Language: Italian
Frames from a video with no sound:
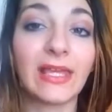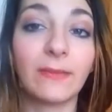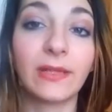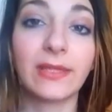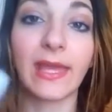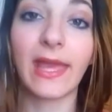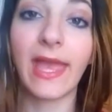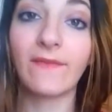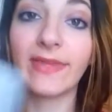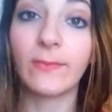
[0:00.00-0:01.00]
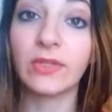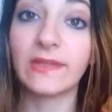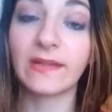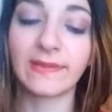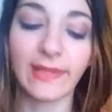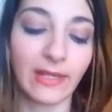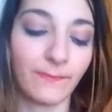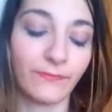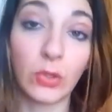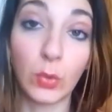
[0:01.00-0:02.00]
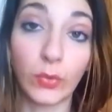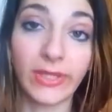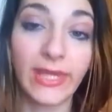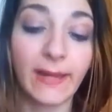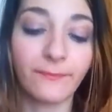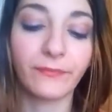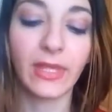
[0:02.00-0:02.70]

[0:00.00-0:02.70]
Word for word: anche perché evitiamo di stressare l'unghia.